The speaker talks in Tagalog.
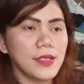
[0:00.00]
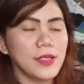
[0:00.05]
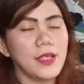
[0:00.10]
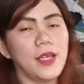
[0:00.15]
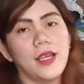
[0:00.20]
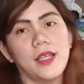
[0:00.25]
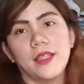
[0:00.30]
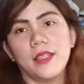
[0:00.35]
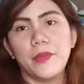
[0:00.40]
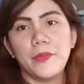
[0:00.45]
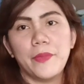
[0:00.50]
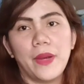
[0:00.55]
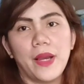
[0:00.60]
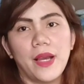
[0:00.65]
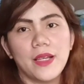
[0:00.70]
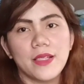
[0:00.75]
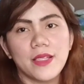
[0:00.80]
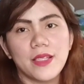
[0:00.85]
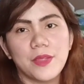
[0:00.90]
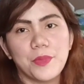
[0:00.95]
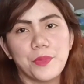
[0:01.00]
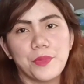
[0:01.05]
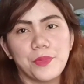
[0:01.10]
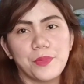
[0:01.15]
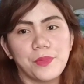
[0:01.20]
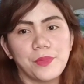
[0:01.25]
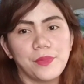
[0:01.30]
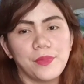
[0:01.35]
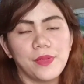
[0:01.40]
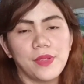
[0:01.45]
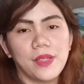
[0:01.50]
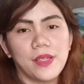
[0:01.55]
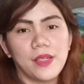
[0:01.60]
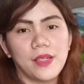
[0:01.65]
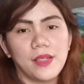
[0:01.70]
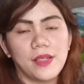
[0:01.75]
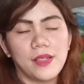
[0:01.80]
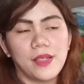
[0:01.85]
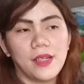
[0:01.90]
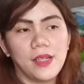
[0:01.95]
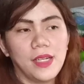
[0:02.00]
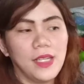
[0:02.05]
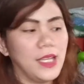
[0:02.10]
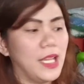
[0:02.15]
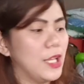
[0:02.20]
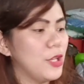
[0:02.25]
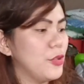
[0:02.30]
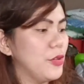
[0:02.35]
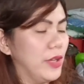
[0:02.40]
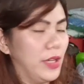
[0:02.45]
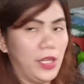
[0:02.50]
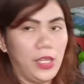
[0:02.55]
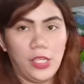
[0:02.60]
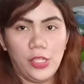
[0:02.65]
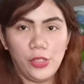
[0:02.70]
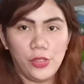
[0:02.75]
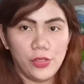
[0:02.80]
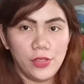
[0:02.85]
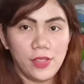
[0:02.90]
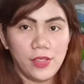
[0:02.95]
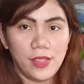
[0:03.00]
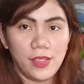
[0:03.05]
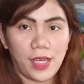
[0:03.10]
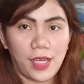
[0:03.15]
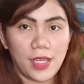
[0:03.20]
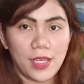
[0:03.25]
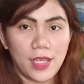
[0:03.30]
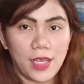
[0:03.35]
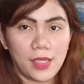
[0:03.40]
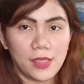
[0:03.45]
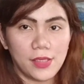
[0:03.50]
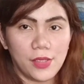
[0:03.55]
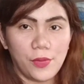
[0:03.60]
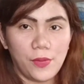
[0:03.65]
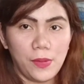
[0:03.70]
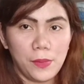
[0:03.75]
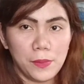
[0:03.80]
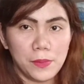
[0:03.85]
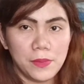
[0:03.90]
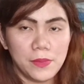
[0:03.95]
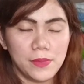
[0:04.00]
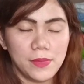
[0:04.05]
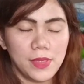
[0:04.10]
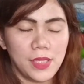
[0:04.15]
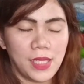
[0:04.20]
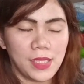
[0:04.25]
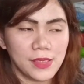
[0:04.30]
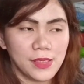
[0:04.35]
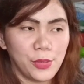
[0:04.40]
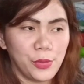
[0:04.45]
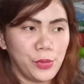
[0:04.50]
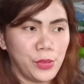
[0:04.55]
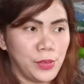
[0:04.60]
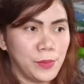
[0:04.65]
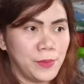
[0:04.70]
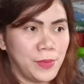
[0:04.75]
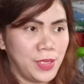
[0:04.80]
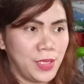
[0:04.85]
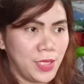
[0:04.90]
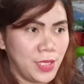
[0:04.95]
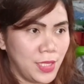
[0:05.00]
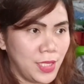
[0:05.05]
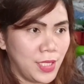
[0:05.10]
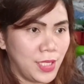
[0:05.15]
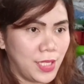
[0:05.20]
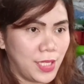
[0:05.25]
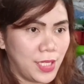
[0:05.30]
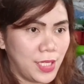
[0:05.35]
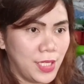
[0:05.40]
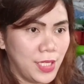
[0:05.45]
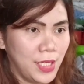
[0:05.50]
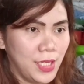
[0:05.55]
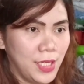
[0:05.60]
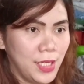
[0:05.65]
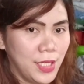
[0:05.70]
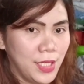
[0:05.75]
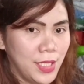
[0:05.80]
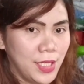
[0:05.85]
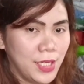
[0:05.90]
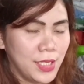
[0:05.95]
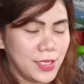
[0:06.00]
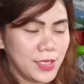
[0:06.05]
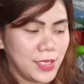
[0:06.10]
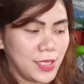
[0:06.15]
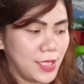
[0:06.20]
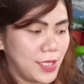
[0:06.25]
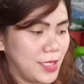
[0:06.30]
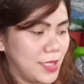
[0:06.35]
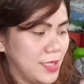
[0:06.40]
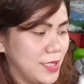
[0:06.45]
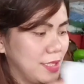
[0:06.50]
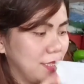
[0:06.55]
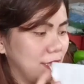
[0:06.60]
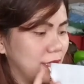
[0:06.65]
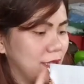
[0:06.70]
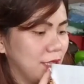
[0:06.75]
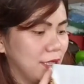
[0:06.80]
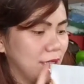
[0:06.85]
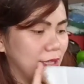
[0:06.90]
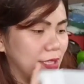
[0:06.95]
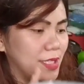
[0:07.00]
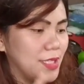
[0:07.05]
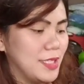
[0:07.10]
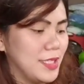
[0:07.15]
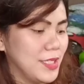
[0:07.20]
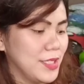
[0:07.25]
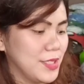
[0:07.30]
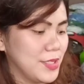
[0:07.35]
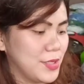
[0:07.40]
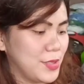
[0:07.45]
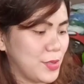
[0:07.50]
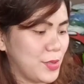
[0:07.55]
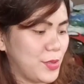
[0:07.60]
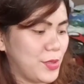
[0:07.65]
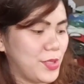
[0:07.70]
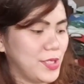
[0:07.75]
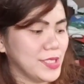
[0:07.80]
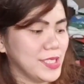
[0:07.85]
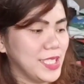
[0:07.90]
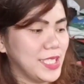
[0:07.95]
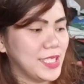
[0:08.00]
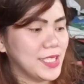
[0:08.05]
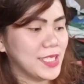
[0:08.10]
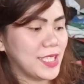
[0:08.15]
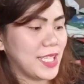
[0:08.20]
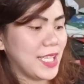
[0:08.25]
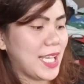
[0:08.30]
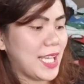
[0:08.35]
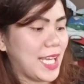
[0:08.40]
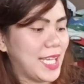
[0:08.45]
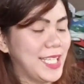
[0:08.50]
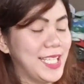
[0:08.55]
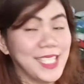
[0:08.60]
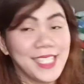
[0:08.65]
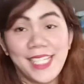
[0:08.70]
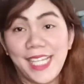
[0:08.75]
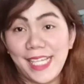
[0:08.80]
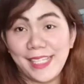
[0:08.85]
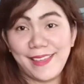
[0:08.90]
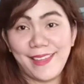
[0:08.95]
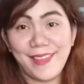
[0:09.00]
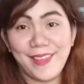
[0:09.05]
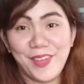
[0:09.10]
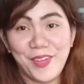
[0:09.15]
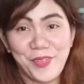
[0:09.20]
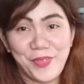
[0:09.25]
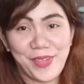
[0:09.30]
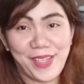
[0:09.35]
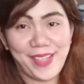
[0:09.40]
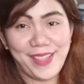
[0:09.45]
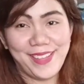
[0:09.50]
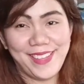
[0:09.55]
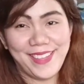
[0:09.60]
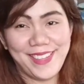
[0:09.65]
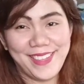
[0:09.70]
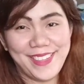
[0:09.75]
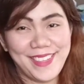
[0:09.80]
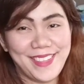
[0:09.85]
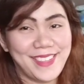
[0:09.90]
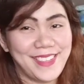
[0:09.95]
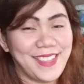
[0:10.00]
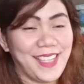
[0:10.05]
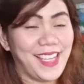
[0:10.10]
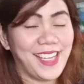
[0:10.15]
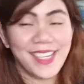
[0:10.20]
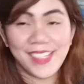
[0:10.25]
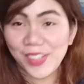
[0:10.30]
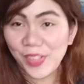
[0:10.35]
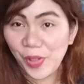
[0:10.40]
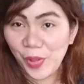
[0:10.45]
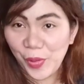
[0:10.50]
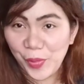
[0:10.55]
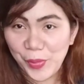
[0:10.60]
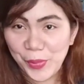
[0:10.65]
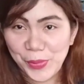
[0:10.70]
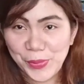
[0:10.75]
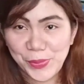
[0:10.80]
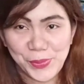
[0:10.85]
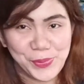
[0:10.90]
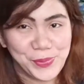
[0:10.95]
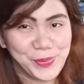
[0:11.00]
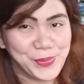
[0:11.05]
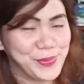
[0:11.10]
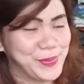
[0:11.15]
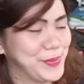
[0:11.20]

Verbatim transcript: Yan, di ba? Lalo na ngayon na naka-lockdown ang, lockdown ang Maynila. Na, so, ang kailangan natin to gawin is stay at home.